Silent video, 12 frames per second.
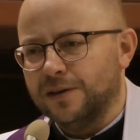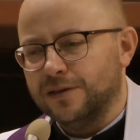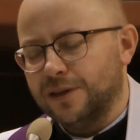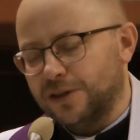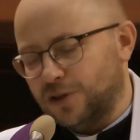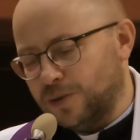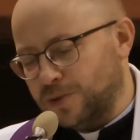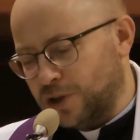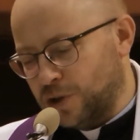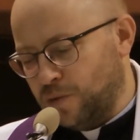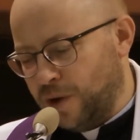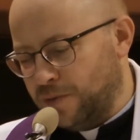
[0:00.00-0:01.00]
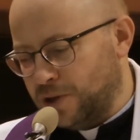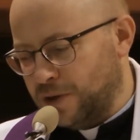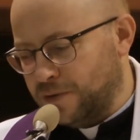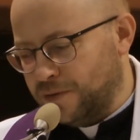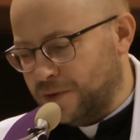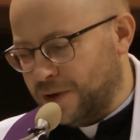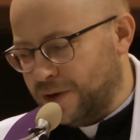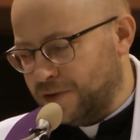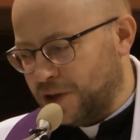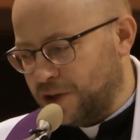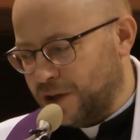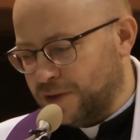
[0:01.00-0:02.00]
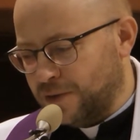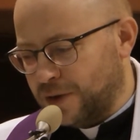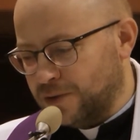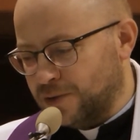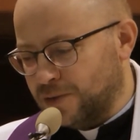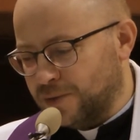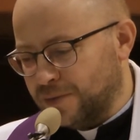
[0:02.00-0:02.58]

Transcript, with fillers: nad czym zatrzymujemy się w czasie Adwentu,